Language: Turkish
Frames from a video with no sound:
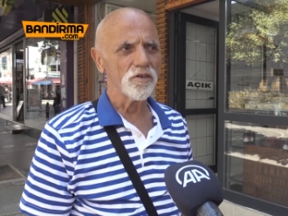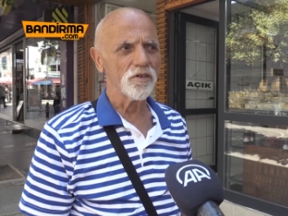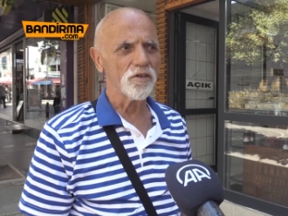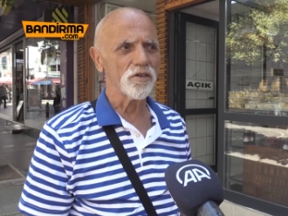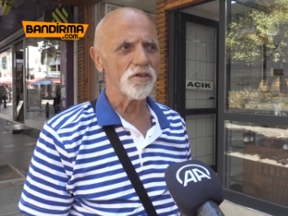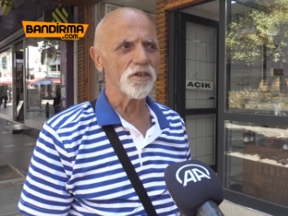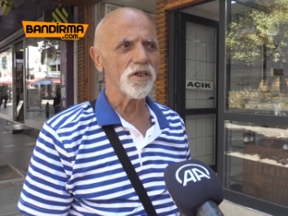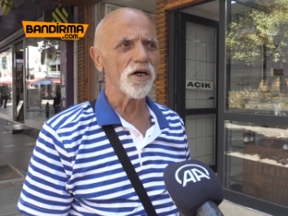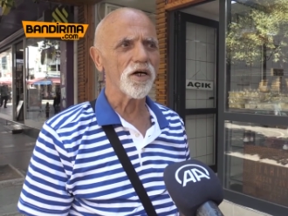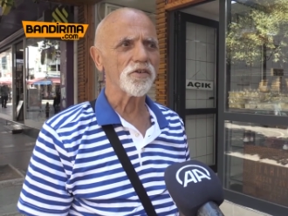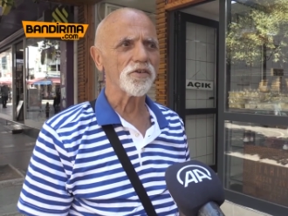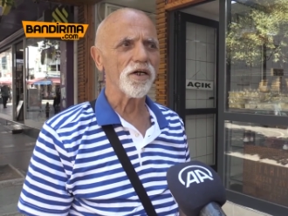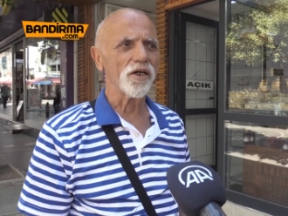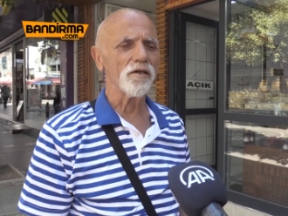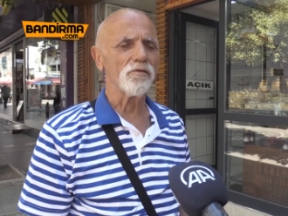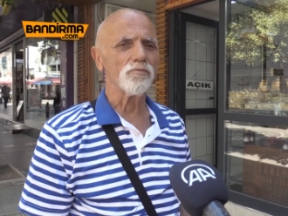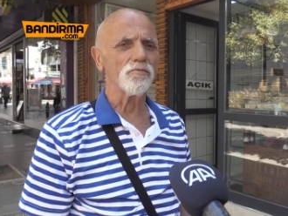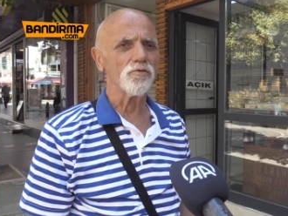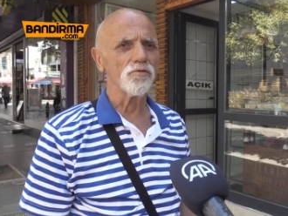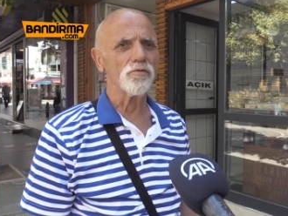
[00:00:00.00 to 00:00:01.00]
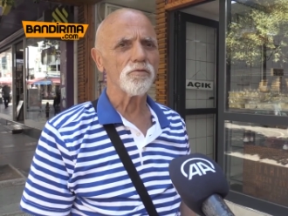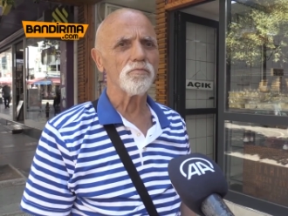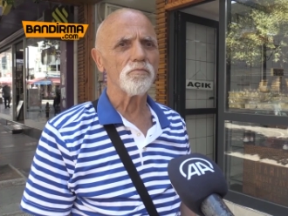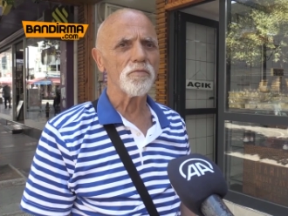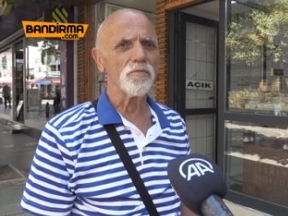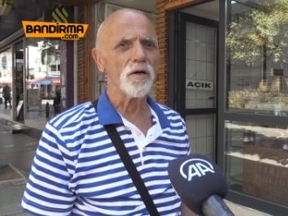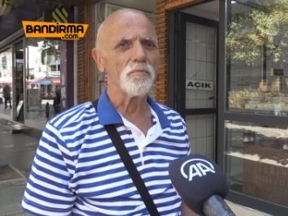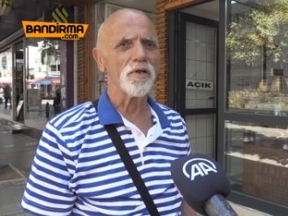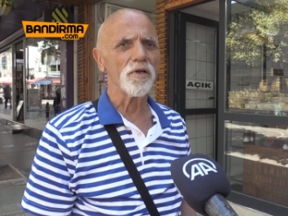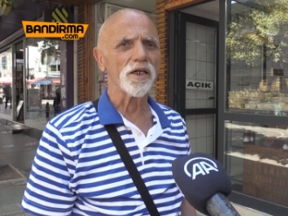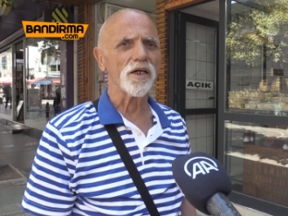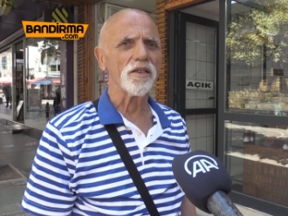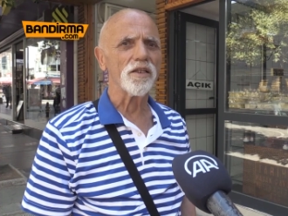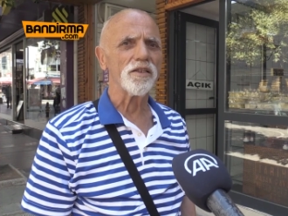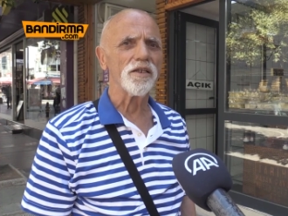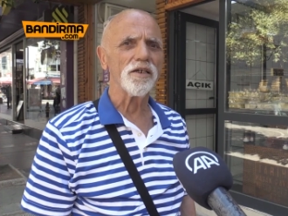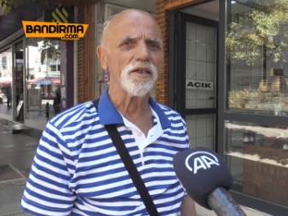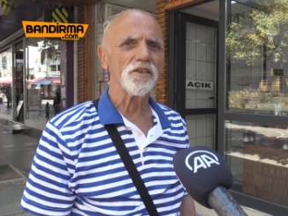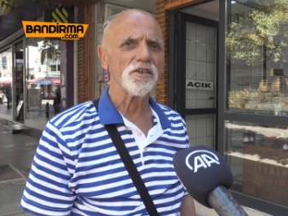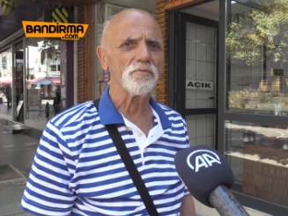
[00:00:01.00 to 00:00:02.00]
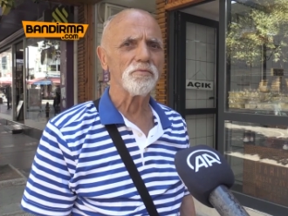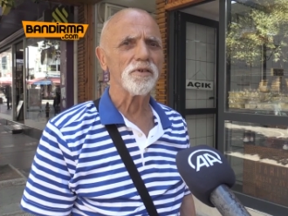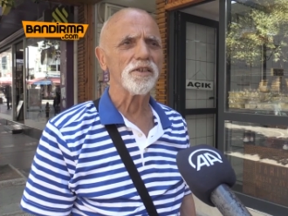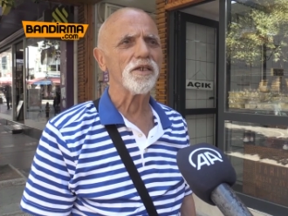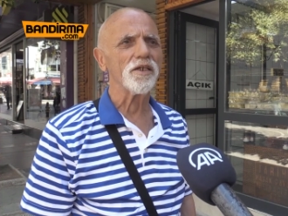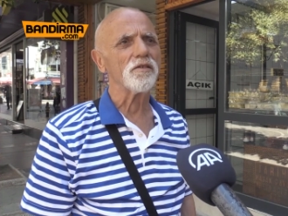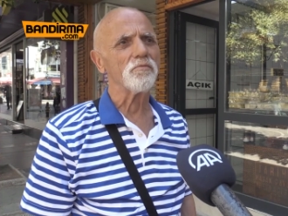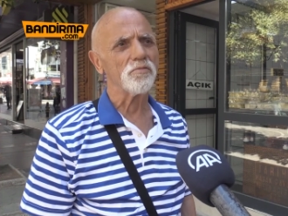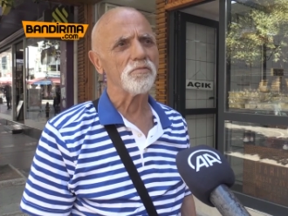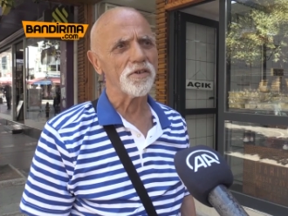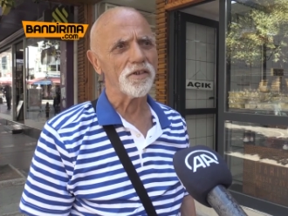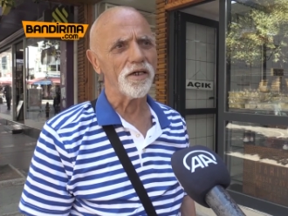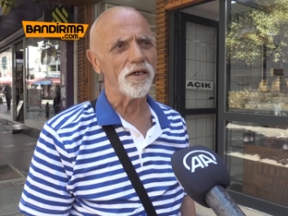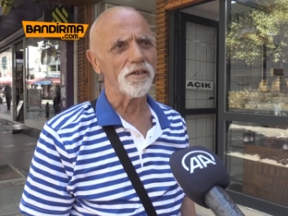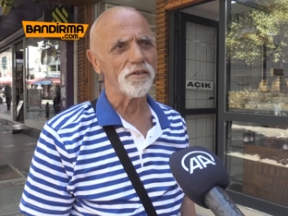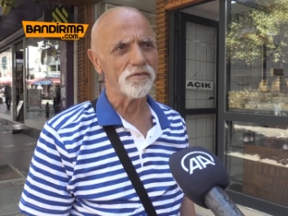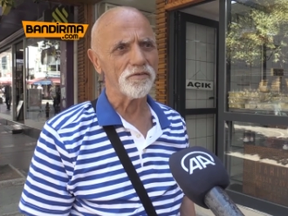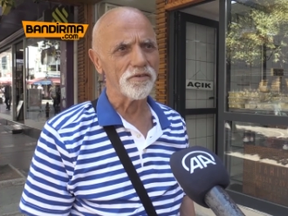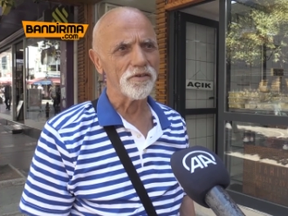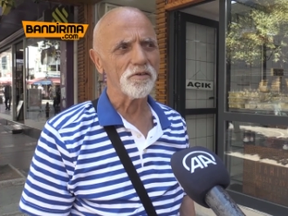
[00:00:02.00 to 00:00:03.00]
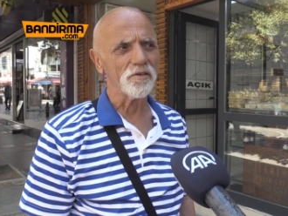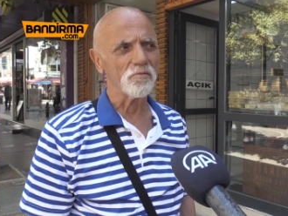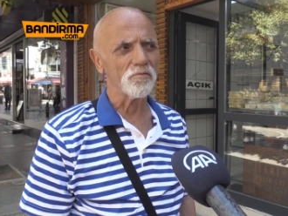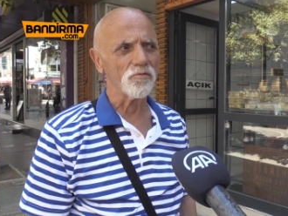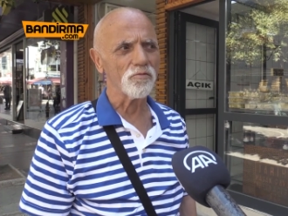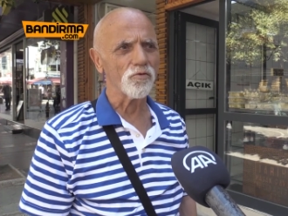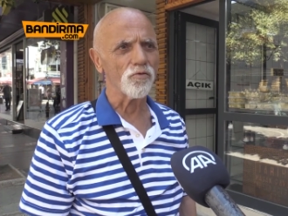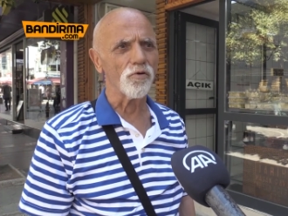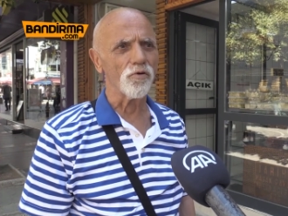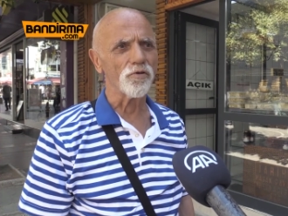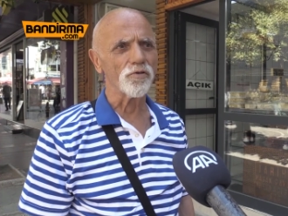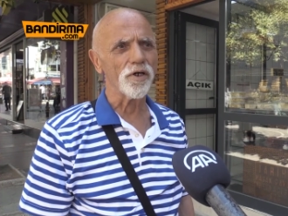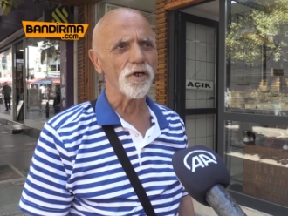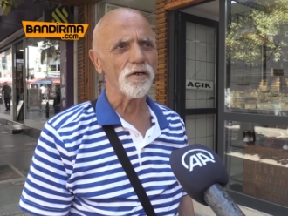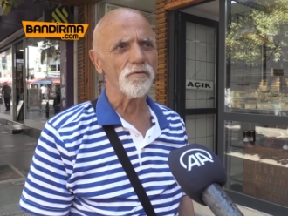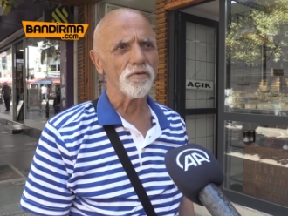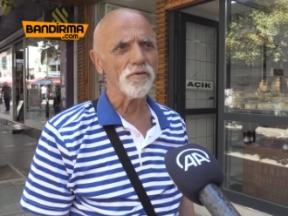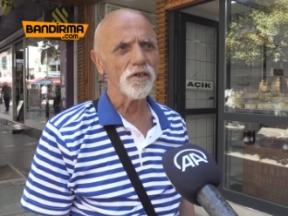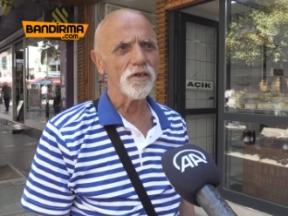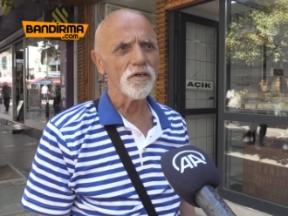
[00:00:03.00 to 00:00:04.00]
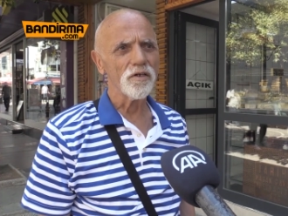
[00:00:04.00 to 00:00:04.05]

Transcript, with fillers: yıllarca bu memlekette hizmet etmişler bu konuda.